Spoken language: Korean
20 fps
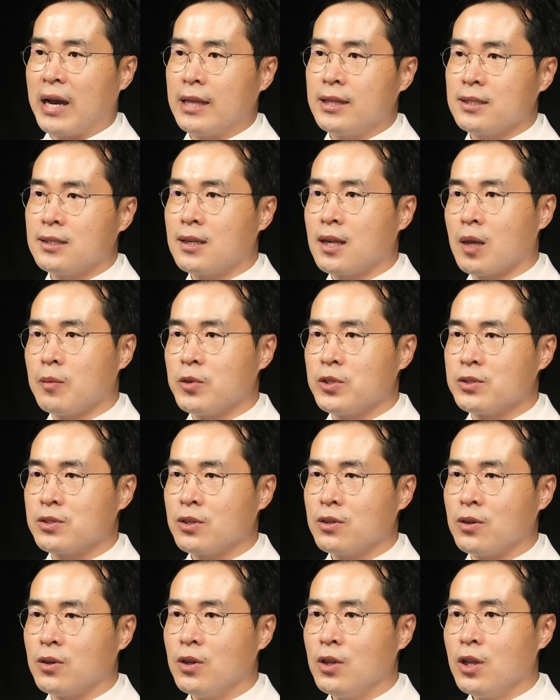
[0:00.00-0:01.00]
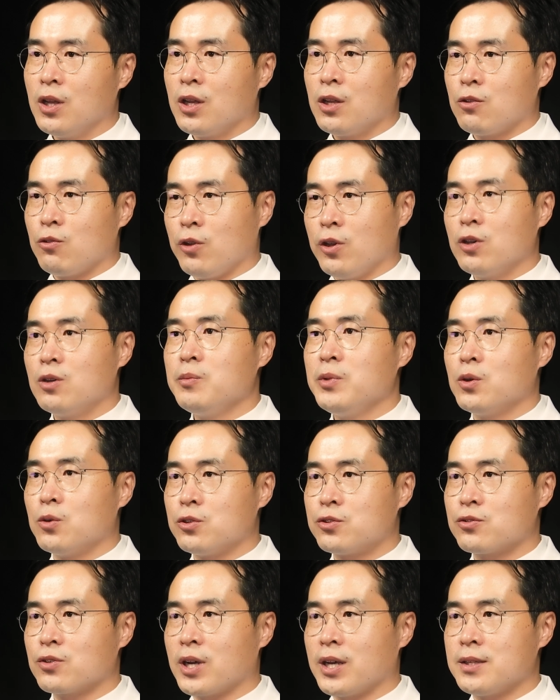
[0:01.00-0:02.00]
반응을 하면서 뇌염이
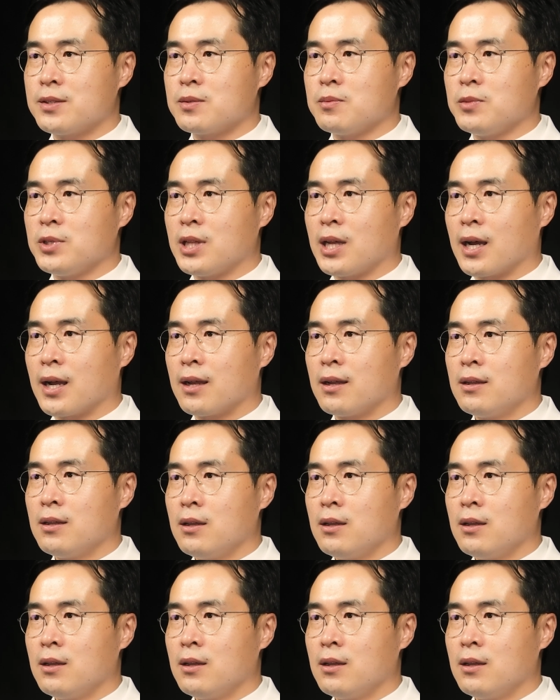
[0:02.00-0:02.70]
올 수가 있습니다.